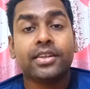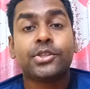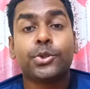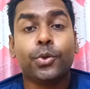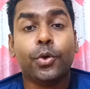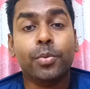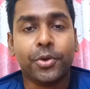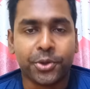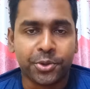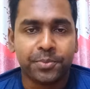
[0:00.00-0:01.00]
হচ্ছে ওমর
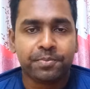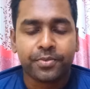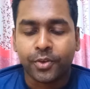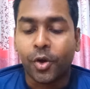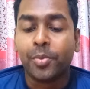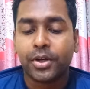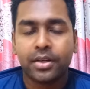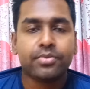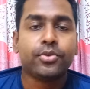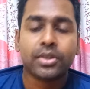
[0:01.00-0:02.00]
ওমরের
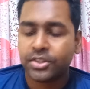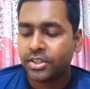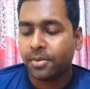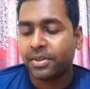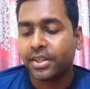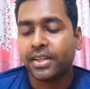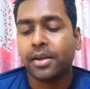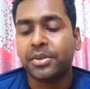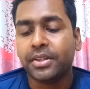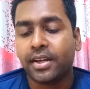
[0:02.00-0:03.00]
ফুটেজটি আপনাদেরকে
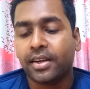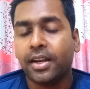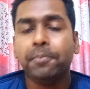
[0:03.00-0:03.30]
আমি দেখালাম